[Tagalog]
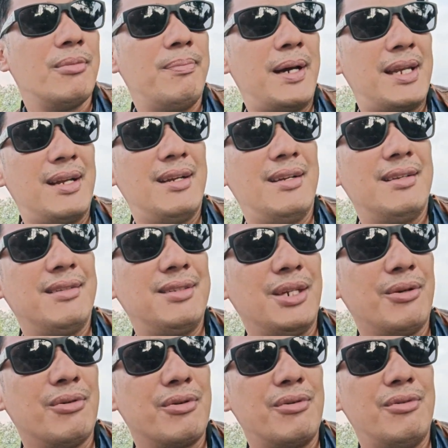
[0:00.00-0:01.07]
parang
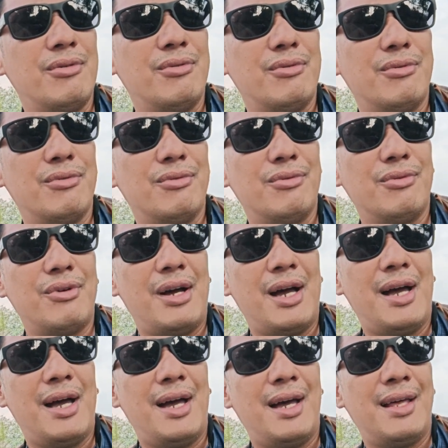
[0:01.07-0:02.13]
siguro
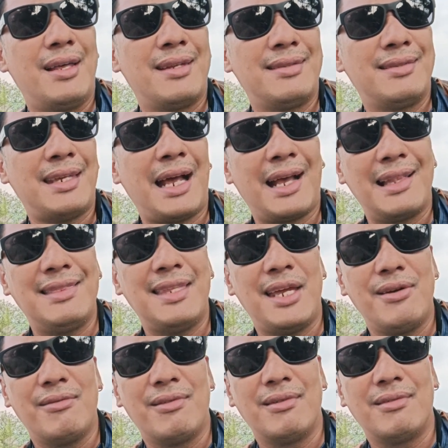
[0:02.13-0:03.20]
ah, sagad
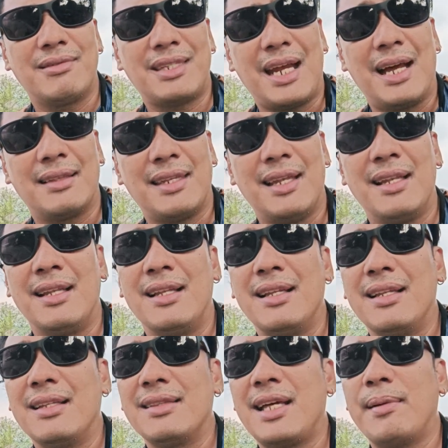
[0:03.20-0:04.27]
na yung throttle
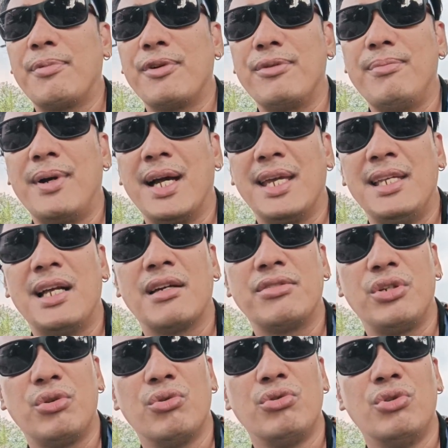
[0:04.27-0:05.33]
tapos mga ilang
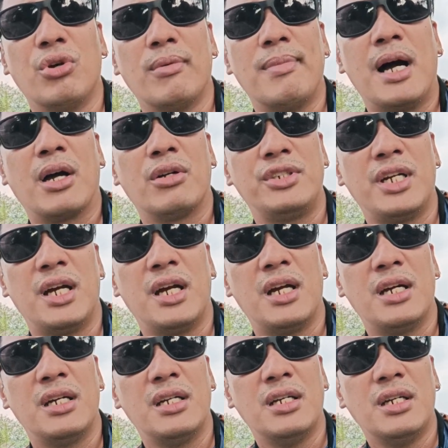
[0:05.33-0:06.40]
segundo bago siya
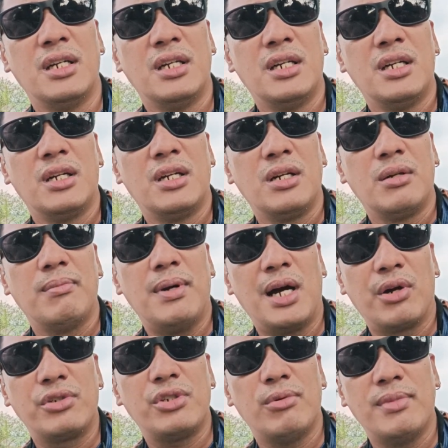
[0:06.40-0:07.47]

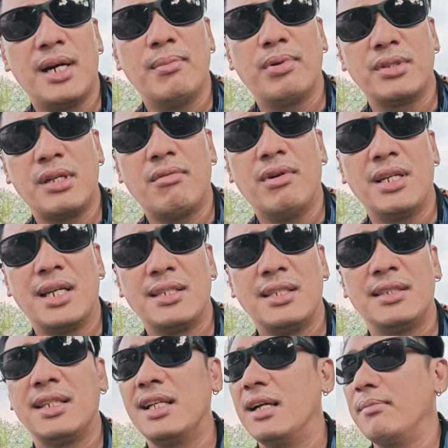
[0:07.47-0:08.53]
bago siya umabot ng
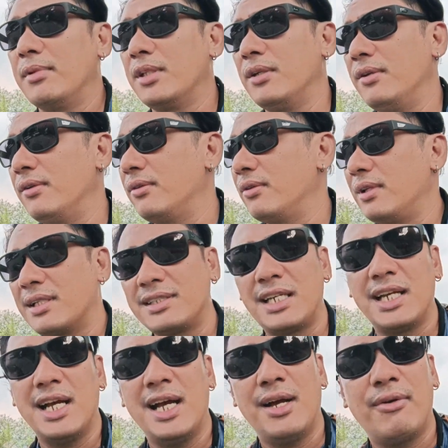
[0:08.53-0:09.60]
100 kilometers so
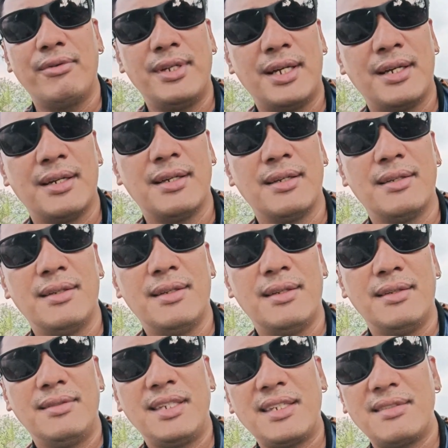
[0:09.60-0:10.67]
nagtiyaga ako ng
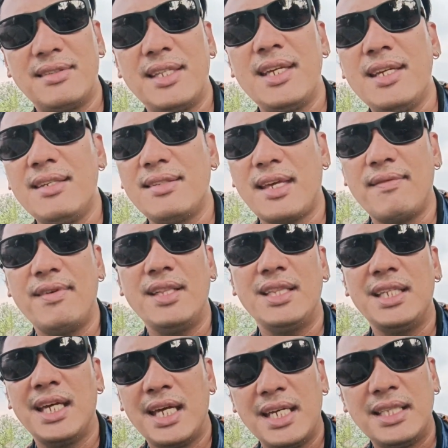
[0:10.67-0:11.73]
60,
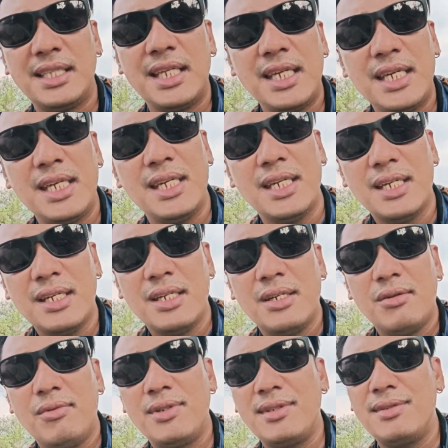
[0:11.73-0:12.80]
70,
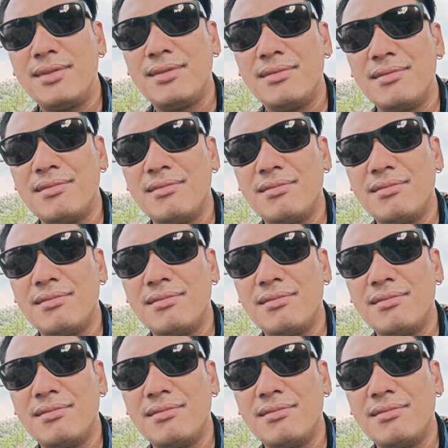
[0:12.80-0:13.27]
80 which is